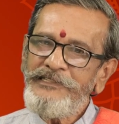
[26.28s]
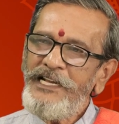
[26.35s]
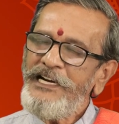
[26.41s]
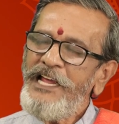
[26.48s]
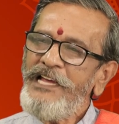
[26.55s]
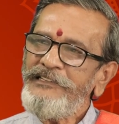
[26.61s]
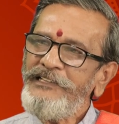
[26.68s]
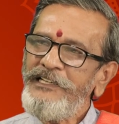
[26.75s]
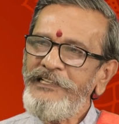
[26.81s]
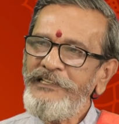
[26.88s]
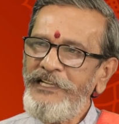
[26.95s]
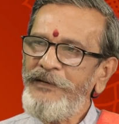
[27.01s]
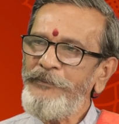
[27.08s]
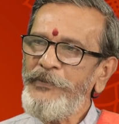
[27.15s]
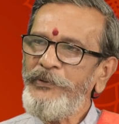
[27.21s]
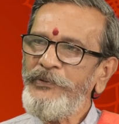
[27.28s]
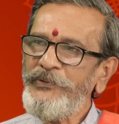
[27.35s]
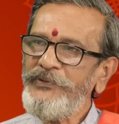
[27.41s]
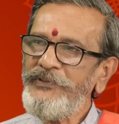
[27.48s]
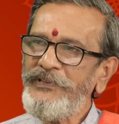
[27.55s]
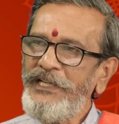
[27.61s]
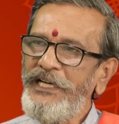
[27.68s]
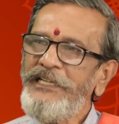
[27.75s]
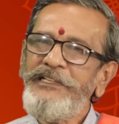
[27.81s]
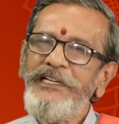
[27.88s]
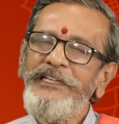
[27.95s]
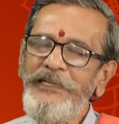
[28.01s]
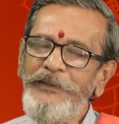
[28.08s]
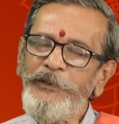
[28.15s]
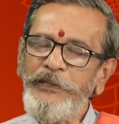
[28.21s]
సనాతన ధర్మం
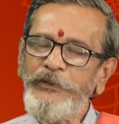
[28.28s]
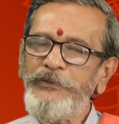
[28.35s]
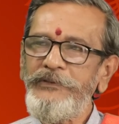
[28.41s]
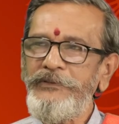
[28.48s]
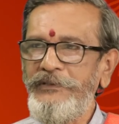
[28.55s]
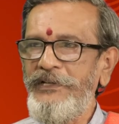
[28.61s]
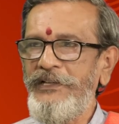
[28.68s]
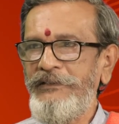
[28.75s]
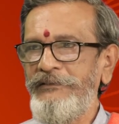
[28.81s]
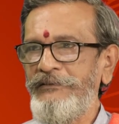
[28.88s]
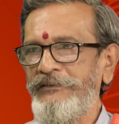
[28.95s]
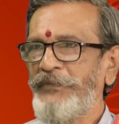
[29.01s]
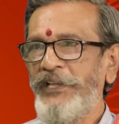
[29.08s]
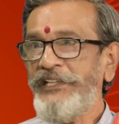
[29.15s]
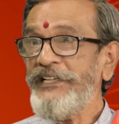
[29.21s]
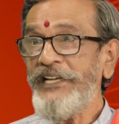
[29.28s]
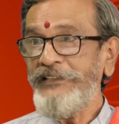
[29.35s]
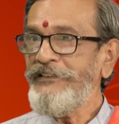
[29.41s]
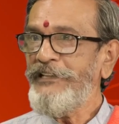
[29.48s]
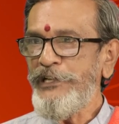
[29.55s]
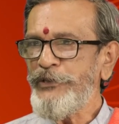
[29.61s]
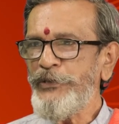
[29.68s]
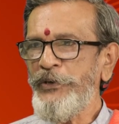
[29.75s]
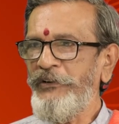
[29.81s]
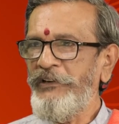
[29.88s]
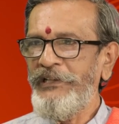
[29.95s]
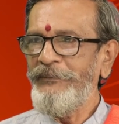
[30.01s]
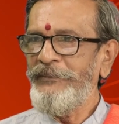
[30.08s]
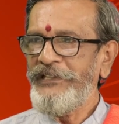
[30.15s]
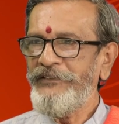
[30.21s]
అంటే ఏమనుకుంటున్నారు మొదట అది
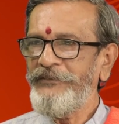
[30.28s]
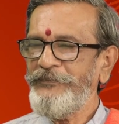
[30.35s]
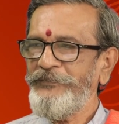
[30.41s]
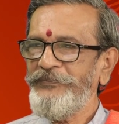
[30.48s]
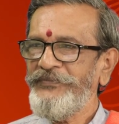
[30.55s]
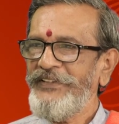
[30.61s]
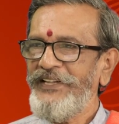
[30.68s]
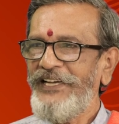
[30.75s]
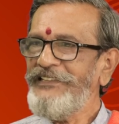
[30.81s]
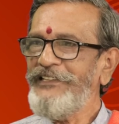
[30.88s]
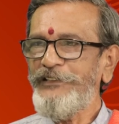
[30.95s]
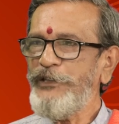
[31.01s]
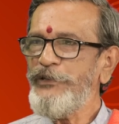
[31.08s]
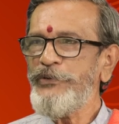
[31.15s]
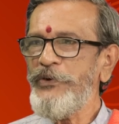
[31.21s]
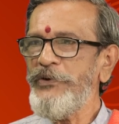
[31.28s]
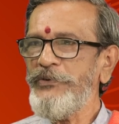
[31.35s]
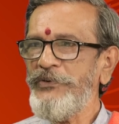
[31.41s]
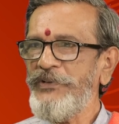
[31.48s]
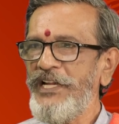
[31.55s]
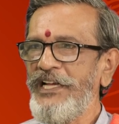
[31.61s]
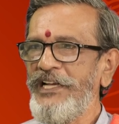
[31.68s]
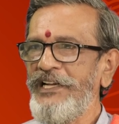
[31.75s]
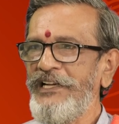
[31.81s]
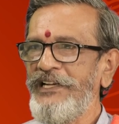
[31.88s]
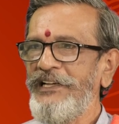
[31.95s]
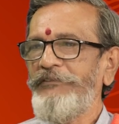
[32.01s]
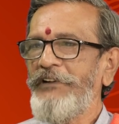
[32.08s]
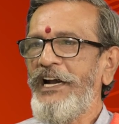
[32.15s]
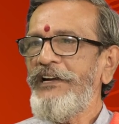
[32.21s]
తెలుసుకోవాలి మనం అది తెలుసుకోకుండా
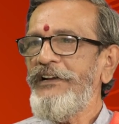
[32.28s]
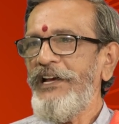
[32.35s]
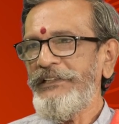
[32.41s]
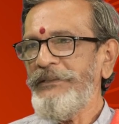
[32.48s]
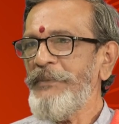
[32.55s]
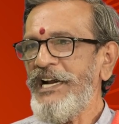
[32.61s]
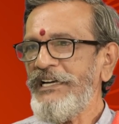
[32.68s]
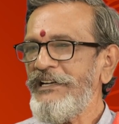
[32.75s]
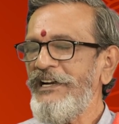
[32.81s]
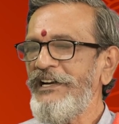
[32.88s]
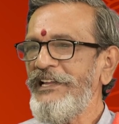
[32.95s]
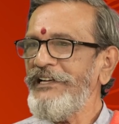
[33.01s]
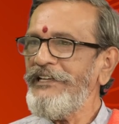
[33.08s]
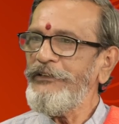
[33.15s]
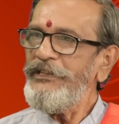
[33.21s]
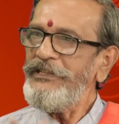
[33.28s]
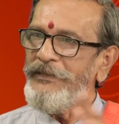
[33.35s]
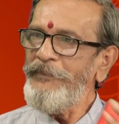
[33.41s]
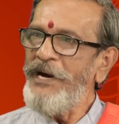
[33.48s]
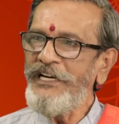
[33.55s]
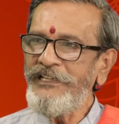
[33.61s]
వాళ్ళు అది మాట్లాడారు ఇది